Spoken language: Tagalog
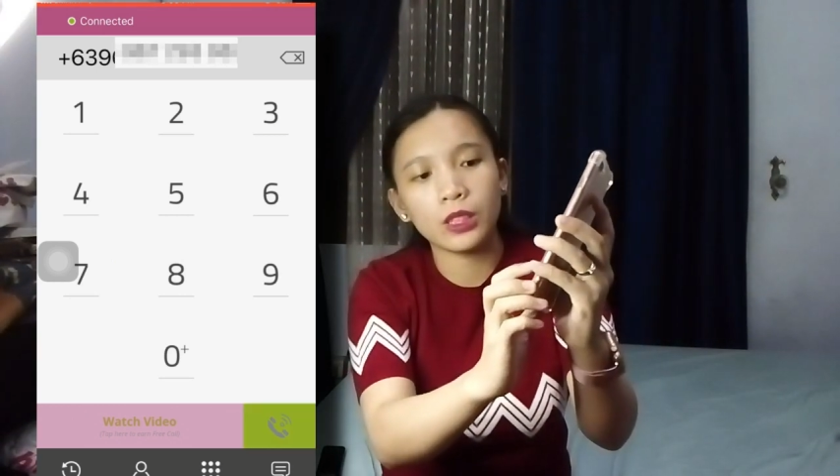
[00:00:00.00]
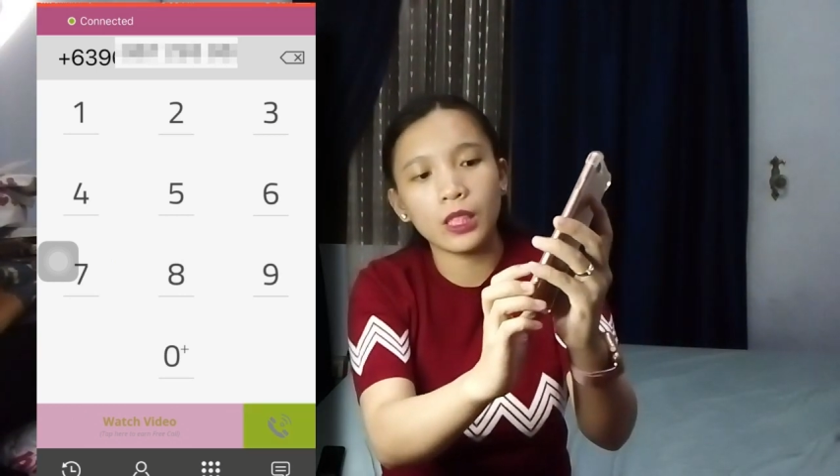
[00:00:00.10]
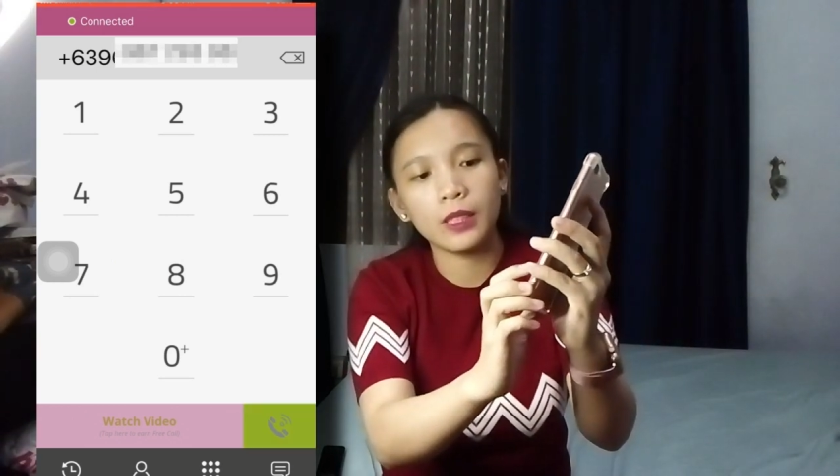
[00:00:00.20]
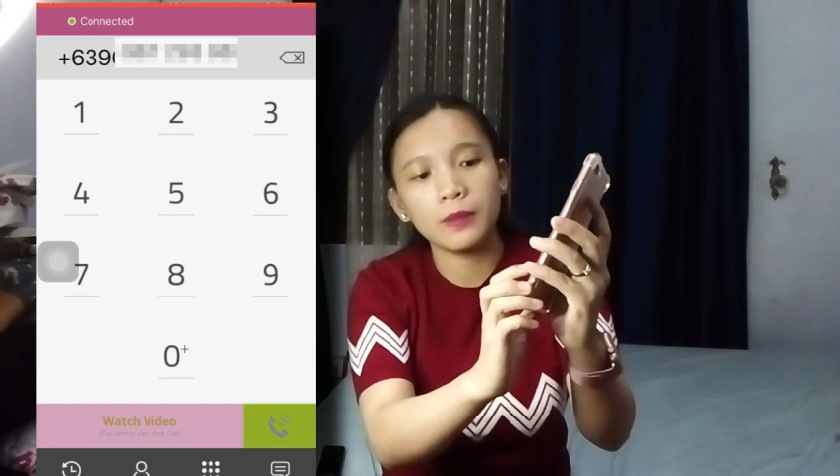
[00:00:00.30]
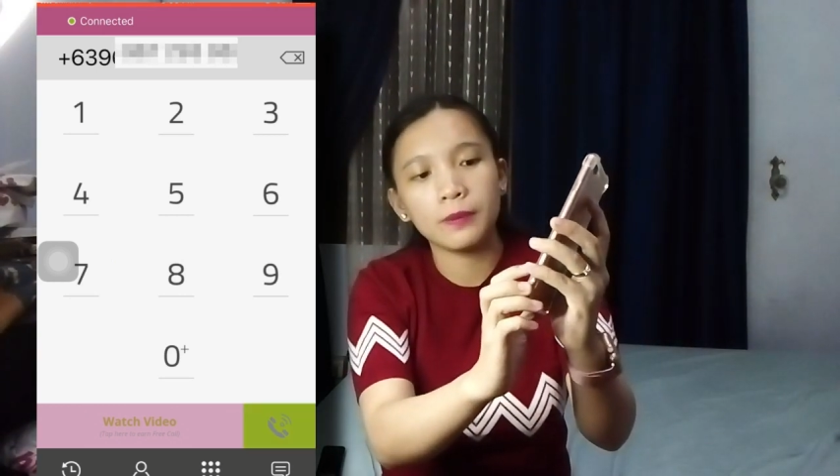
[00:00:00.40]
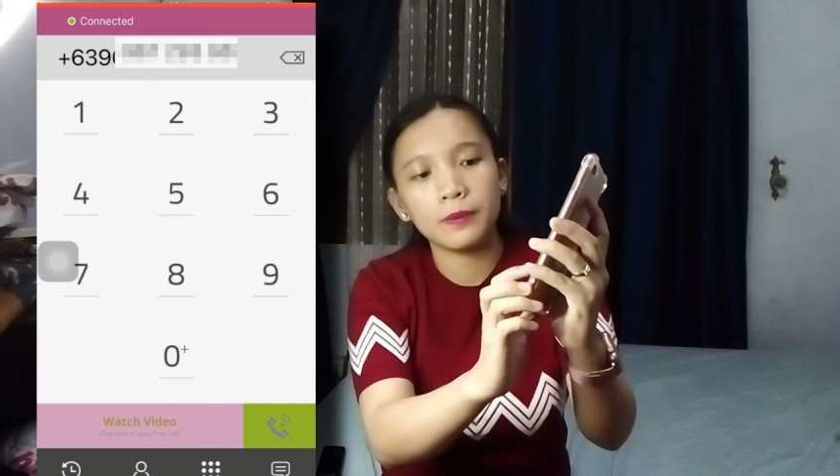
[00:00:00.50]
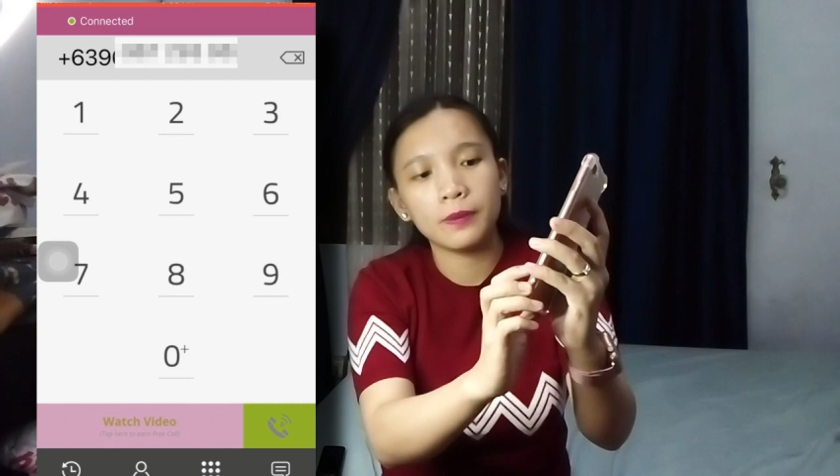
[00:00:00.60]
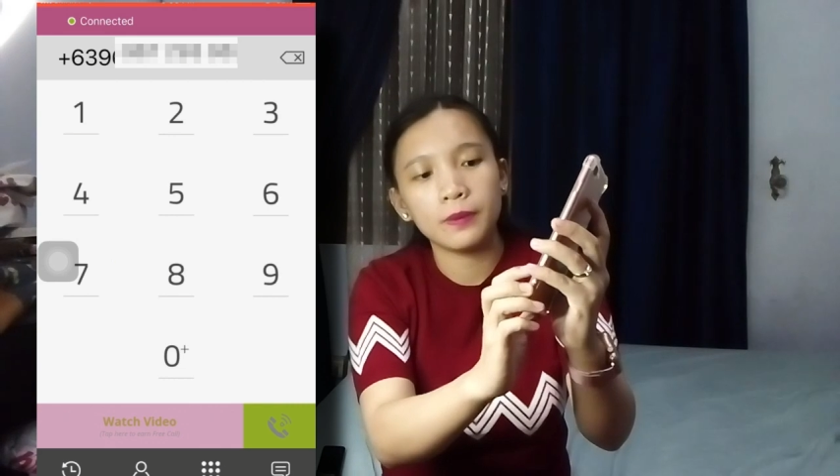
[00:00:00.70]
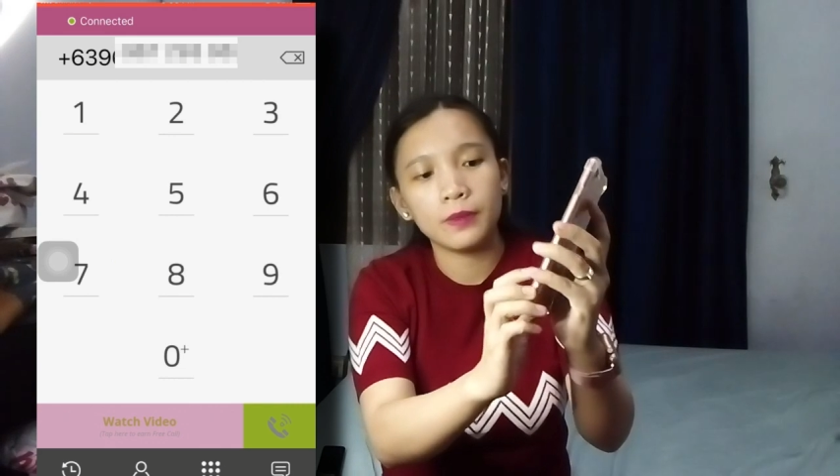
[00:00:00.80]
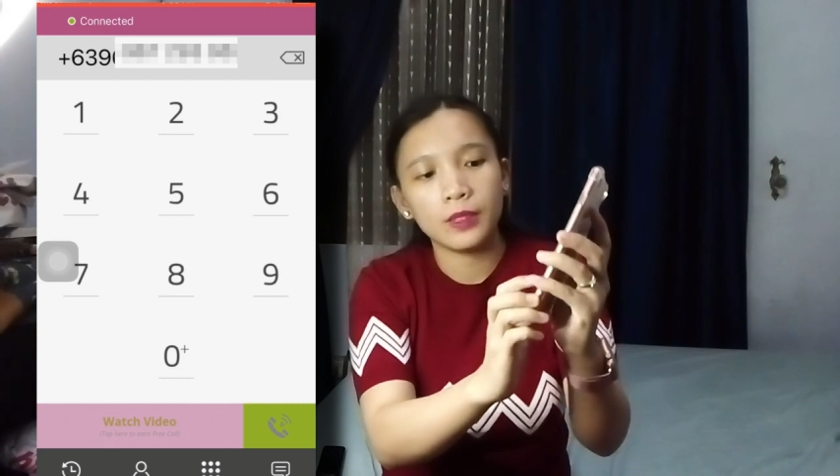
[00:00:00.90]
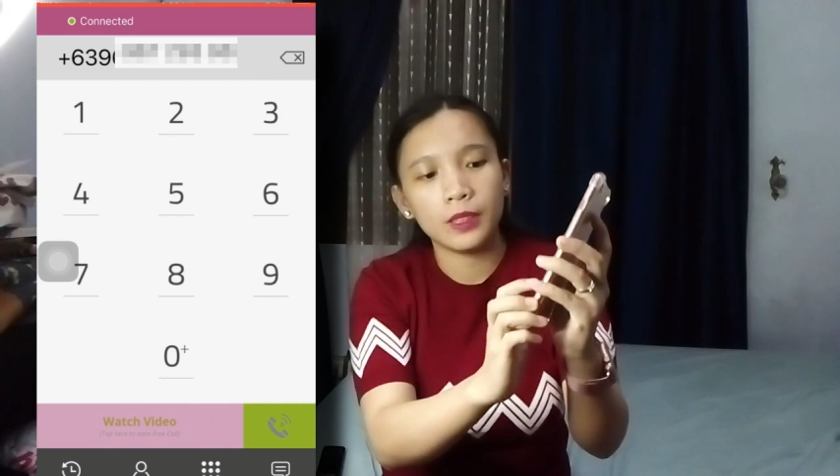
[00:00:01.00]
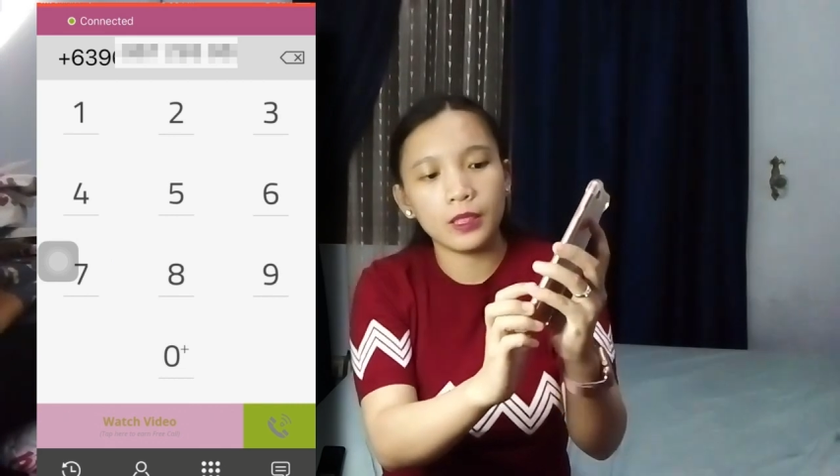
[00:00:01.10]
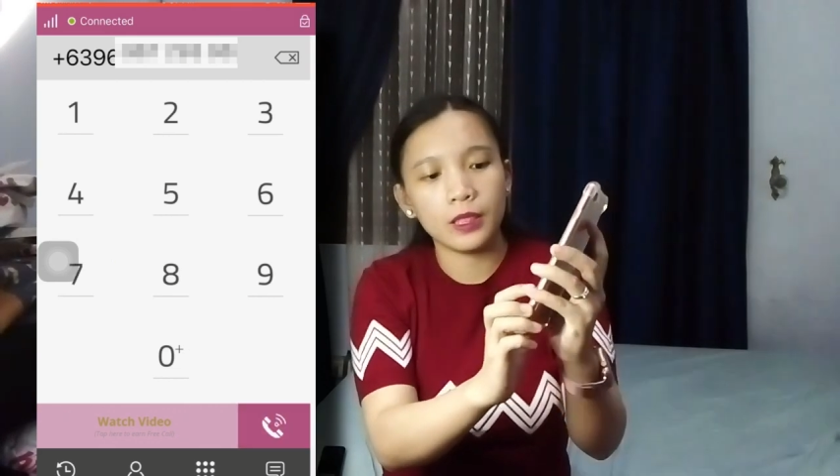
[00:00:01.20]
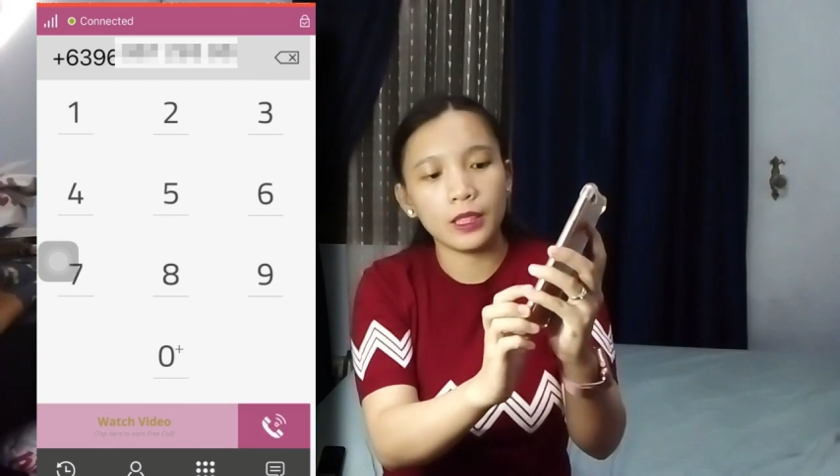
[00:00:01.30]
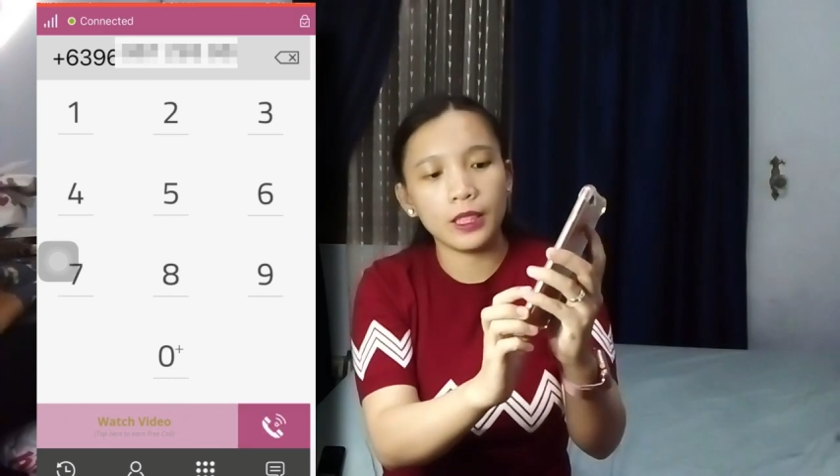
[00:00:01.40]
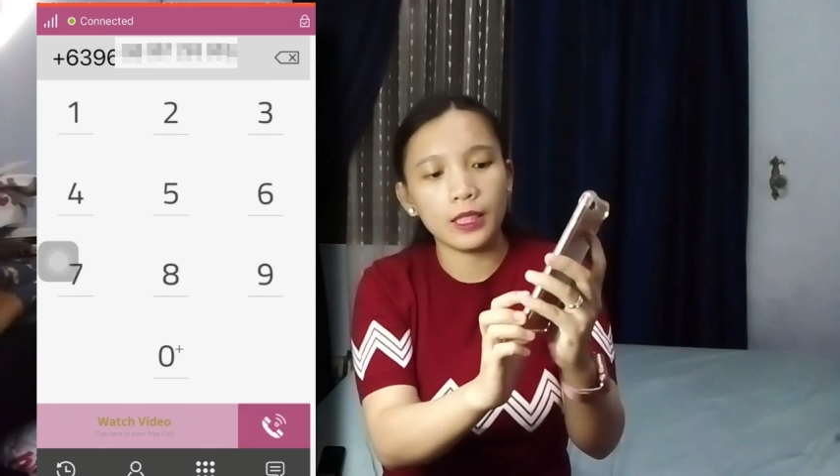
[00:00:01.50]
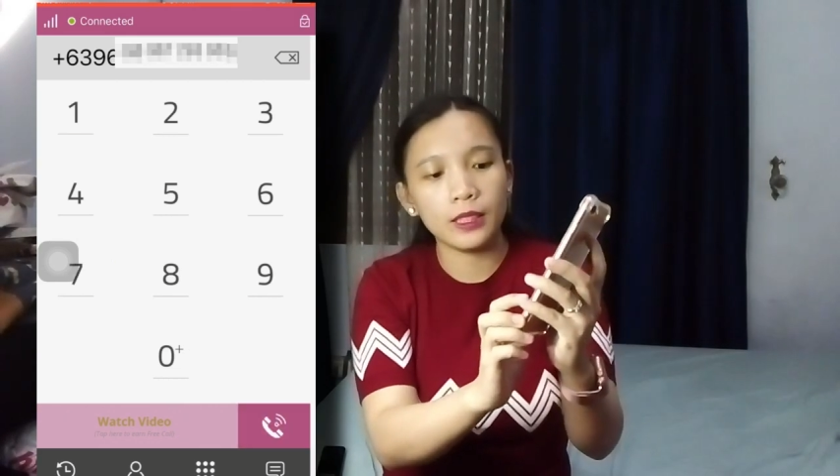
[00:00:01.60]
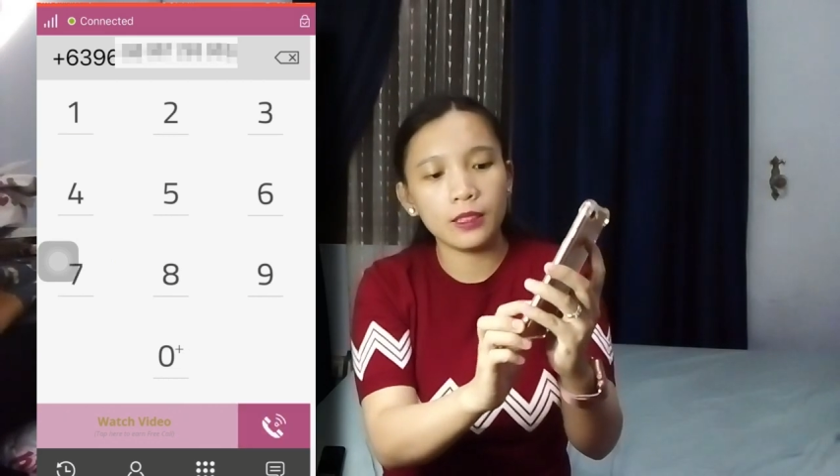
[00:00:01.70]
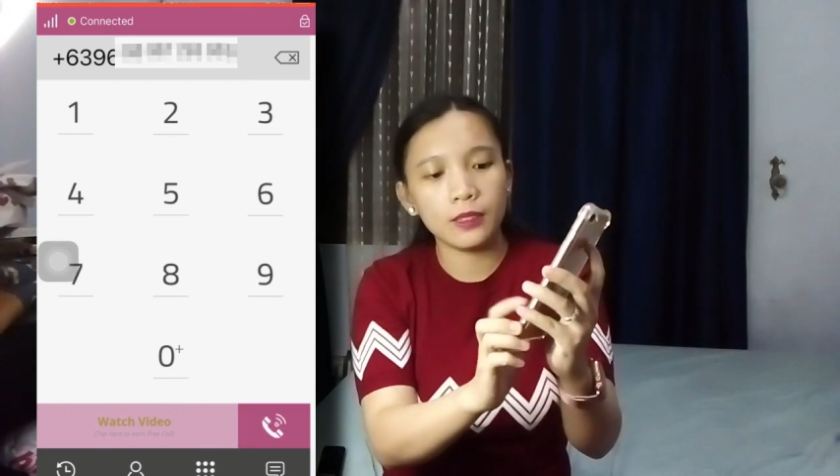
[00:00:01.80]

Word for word: siya. Ayan.